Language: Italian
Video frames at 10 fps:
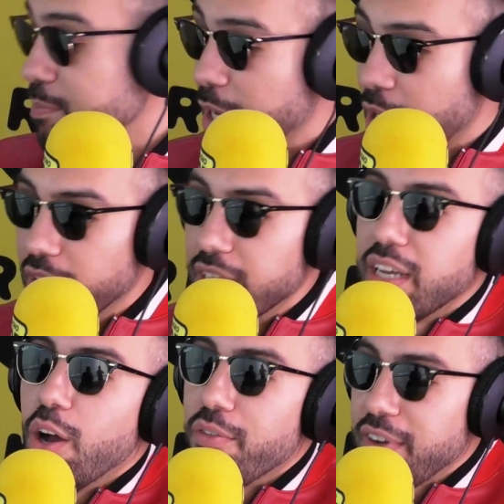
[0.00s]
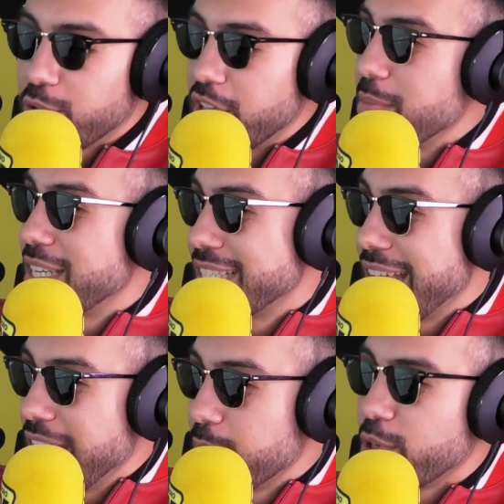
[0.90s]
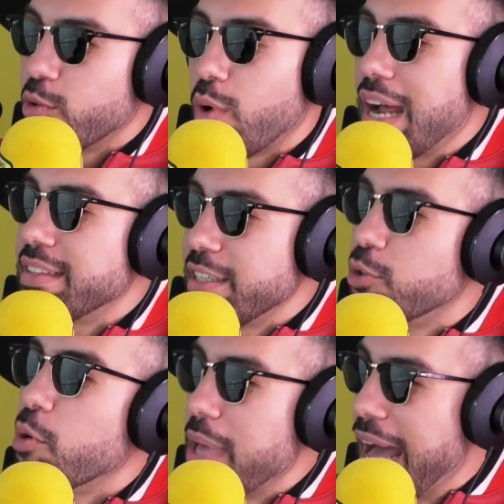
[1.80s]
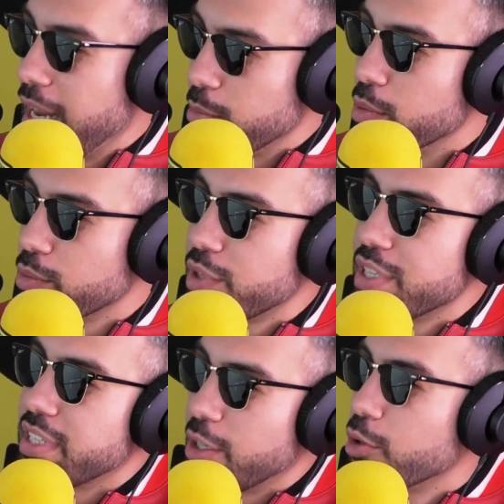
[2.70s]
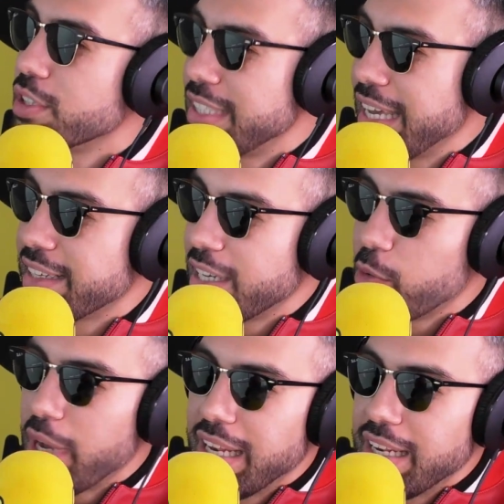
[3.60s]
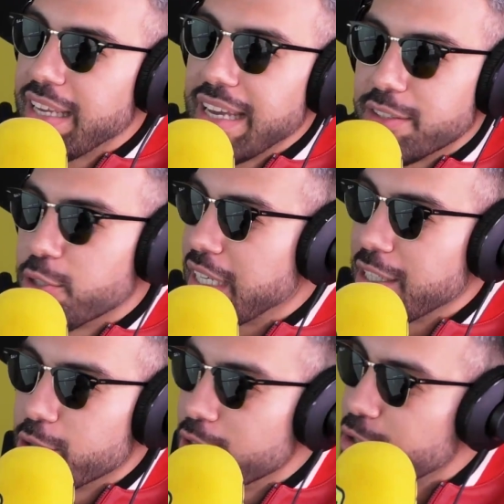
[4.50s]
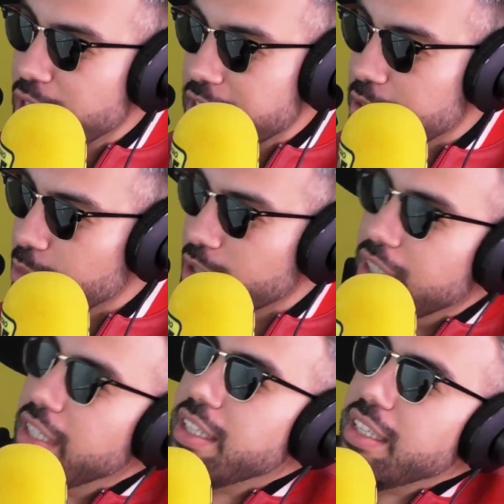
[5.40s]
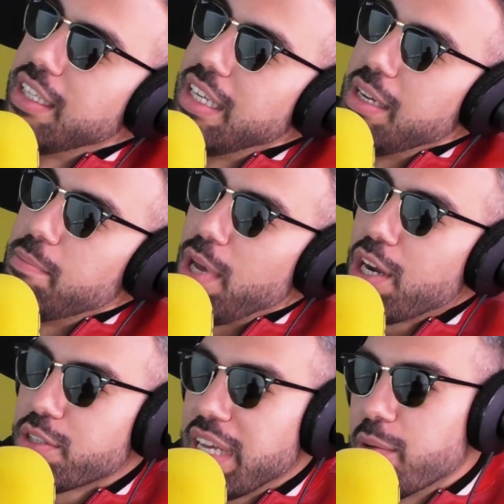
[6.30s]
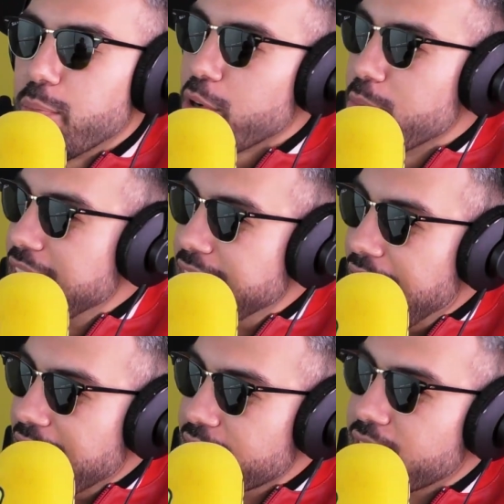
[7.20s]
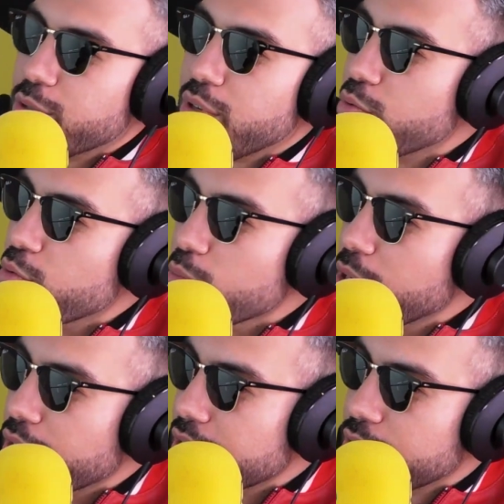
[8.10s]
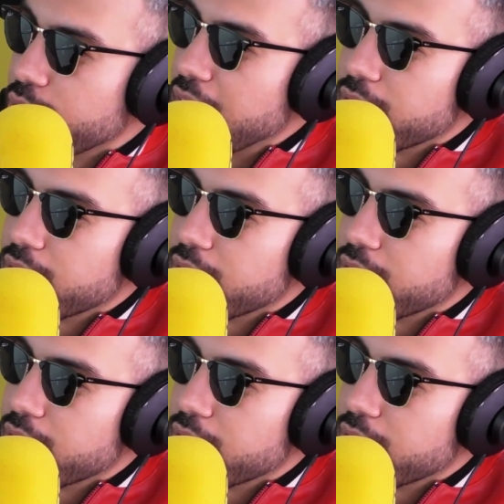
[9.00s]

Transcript: Però ho fatto dei mixtape curati come album, sì? quindi se conti anche quelli è circa il dodicesimo. Cavolo. Però sai, è un po' come l'età, nel senso è un numero, cioè